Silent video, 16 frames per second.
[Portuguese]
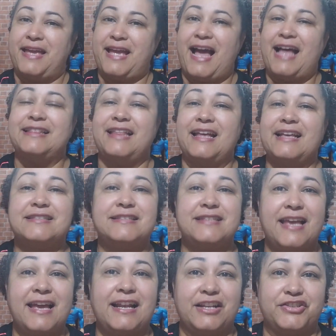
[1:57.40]
A
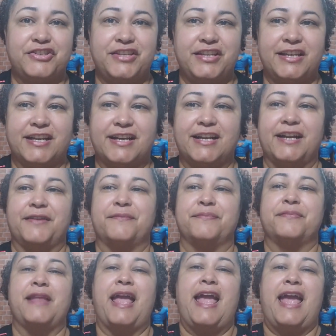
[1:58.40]
terceira dica
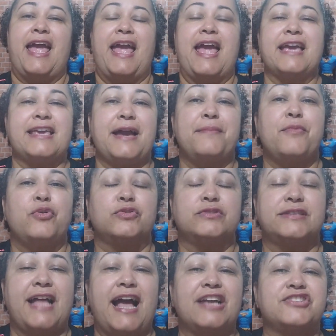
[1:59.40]
é que a
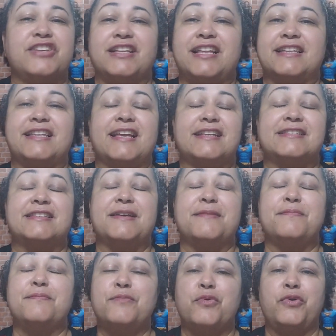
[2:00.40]
montagem ela tem que ser
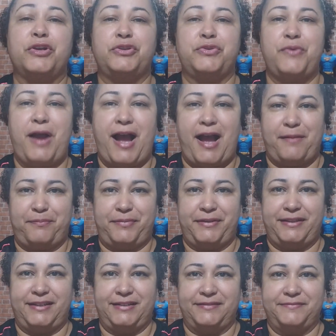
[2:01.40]
muito
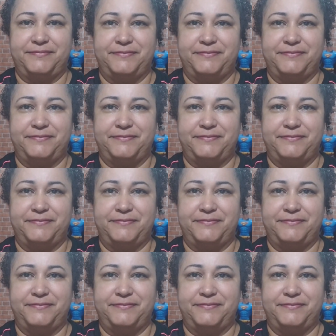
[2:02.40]
rápida.